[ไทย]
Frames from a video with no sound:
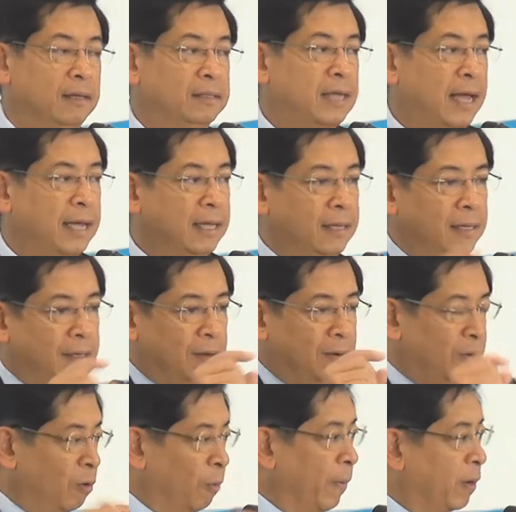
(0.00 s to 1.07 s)
ใช้
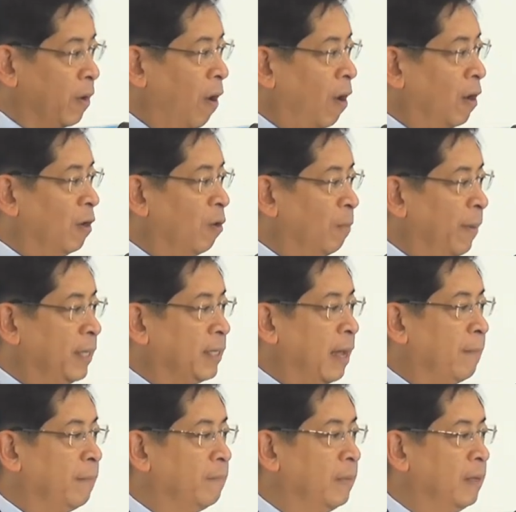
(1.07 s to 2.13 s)
อุปกรณ์ลงไป
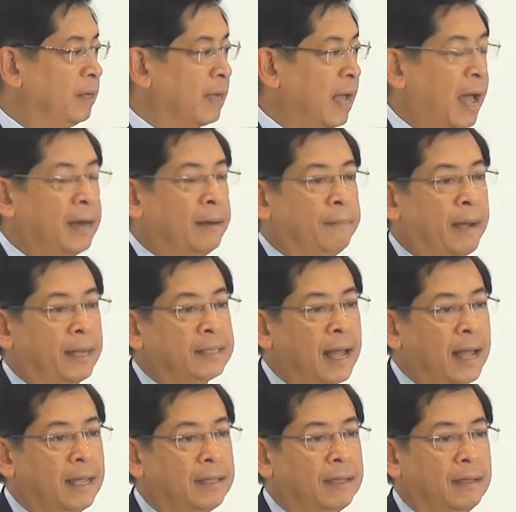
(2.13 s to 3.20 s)
ทำงานภาย
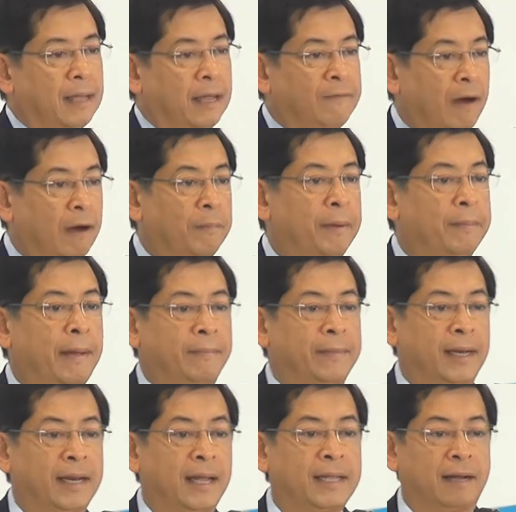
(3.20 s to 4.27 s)
ใต้ Environment แบบ
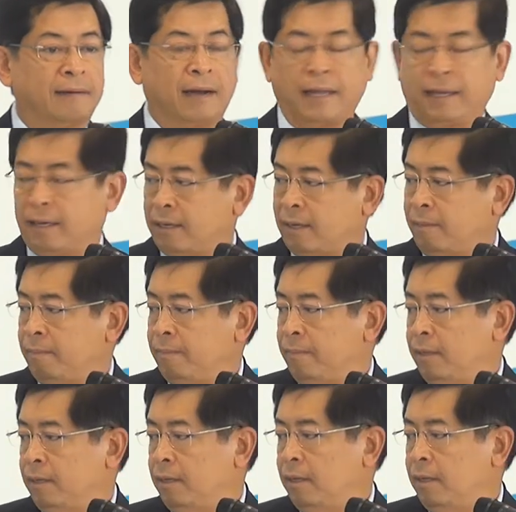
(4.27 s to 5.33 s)
นั้นได้อย่างไรนะครับ
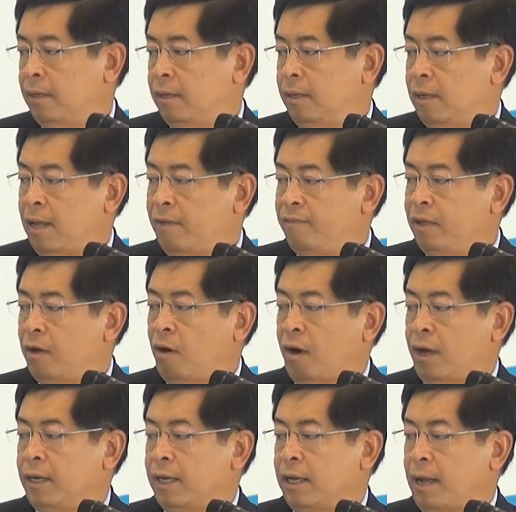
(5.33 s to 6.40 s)
Heavy
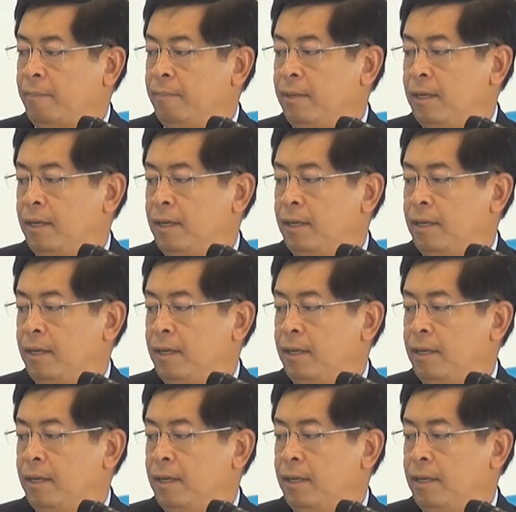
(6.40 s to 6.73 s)
Oil นะครับ